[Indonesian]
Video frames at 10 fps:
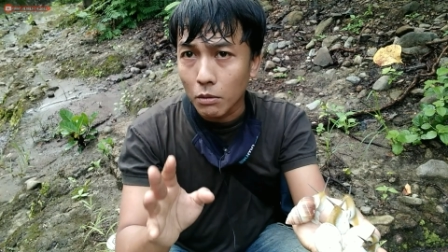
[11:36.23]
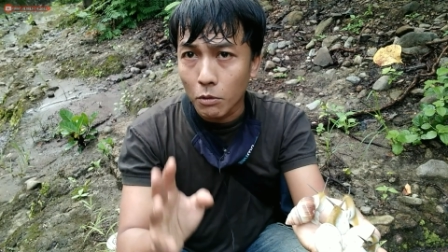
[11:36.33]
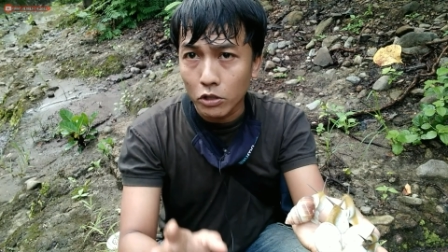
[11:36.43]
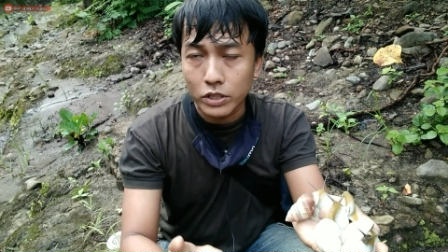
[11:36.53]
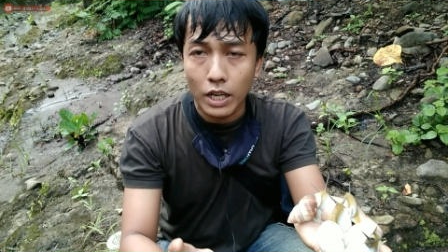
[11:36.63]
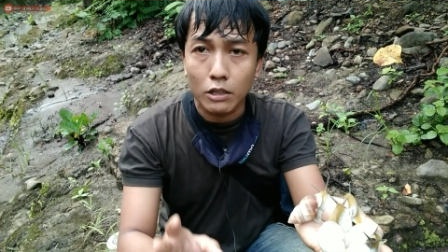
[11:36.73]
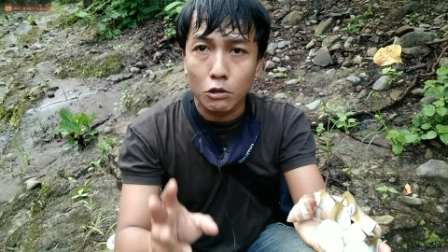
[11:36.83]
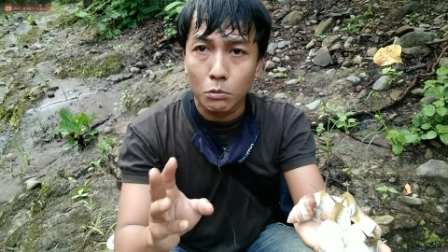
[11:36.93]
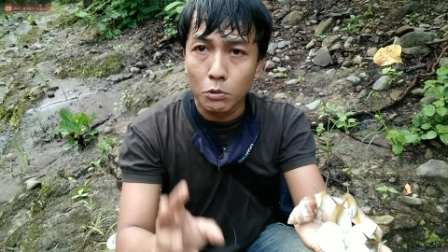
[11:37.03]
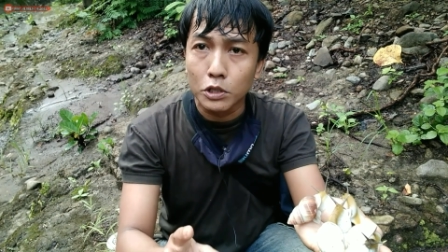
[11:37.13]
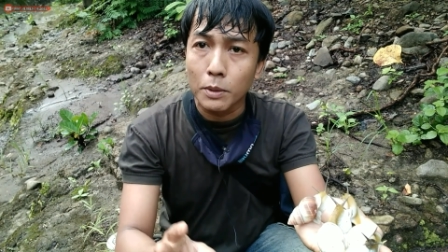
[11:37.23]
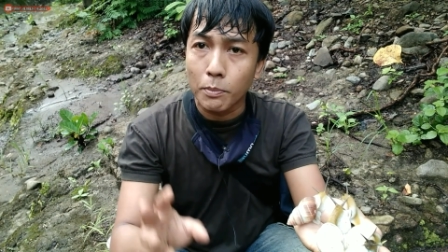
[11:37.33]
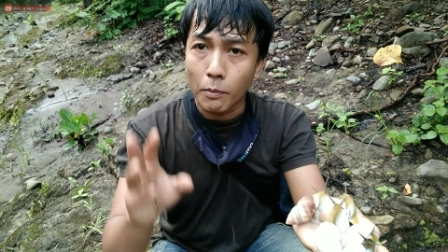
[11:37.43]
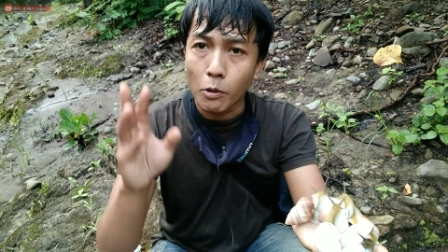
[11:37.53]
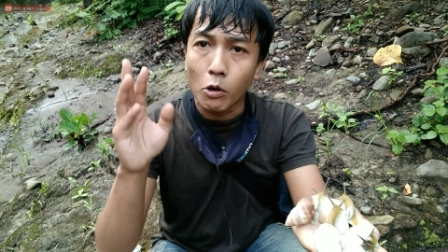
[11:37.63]
atau moss yang tumbuh di
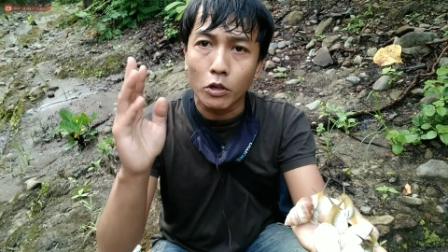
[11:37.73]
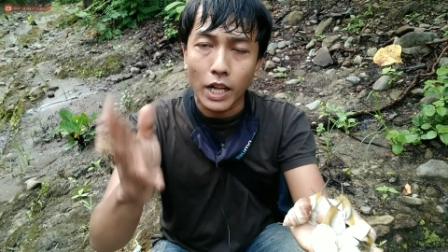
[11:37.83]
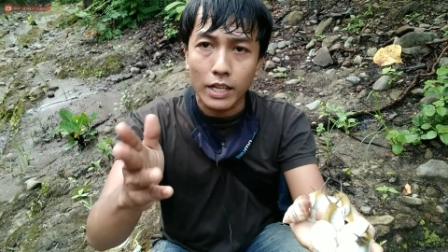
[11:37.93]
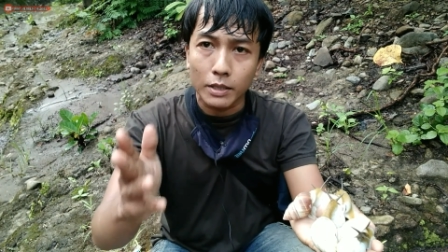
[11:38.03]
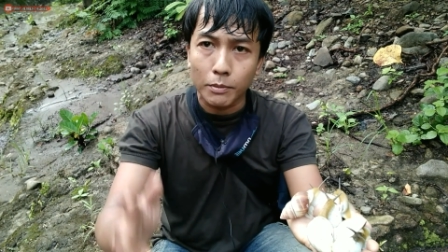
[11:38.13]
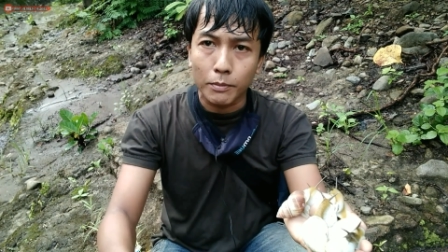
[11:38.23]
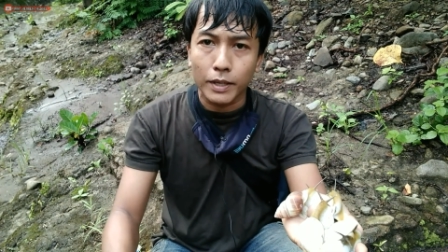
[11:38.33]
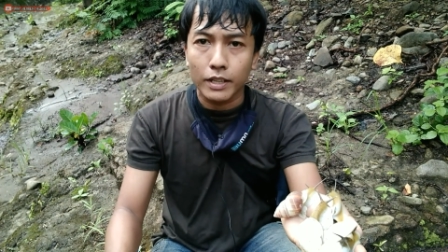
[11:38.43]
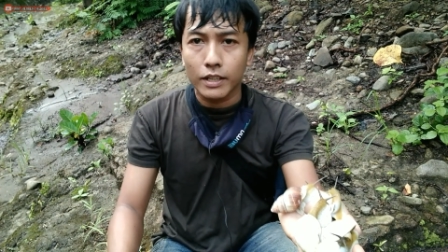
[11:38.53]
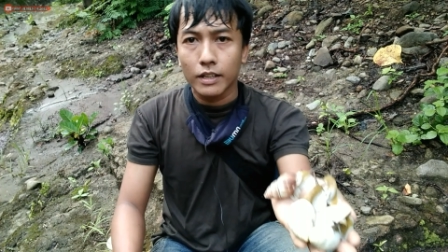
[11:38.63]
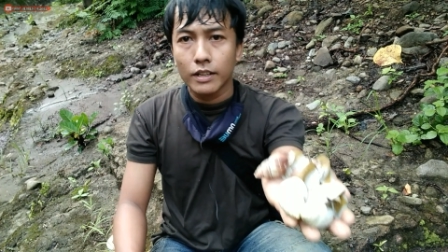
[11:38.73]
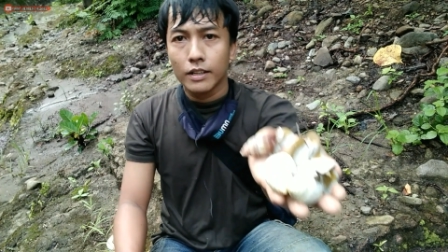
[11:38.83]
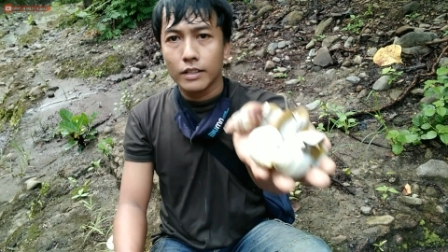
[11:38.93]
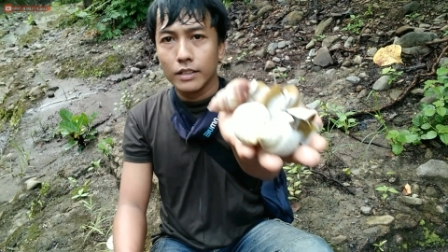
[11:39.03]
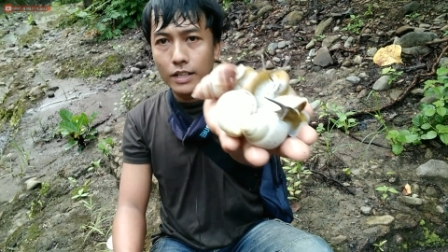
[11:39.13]
pepohonan teman-teman
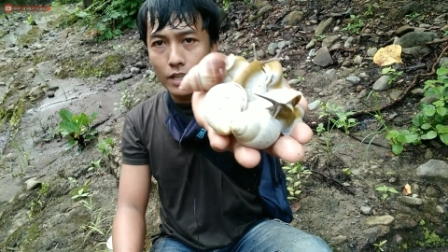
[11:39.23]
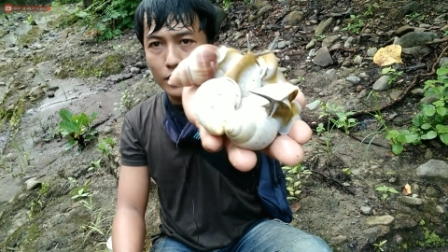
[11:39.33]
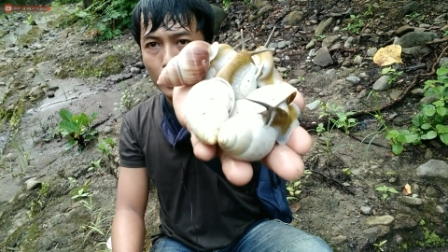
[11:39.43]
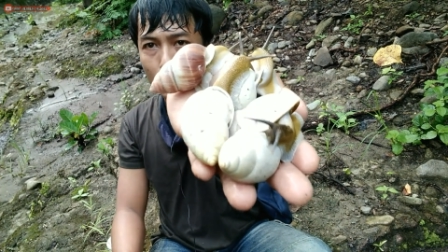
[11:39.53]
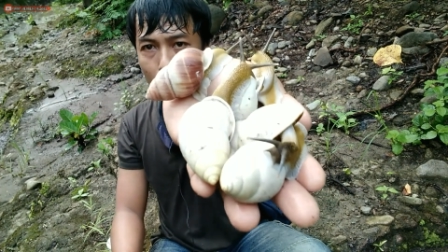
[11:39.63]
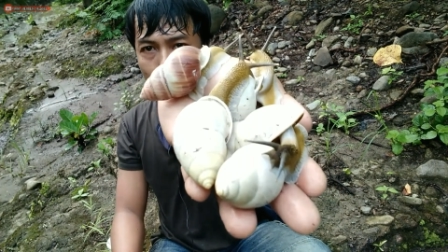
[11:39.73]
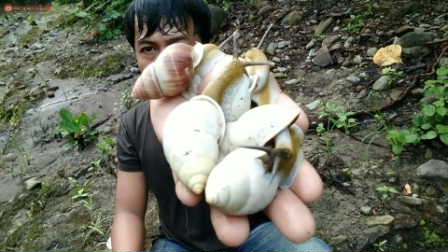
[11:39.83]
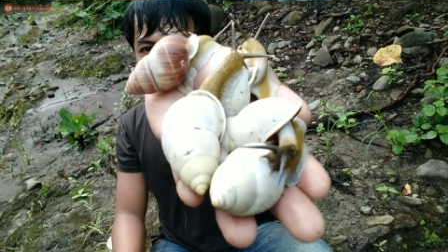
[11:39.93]
nah lihat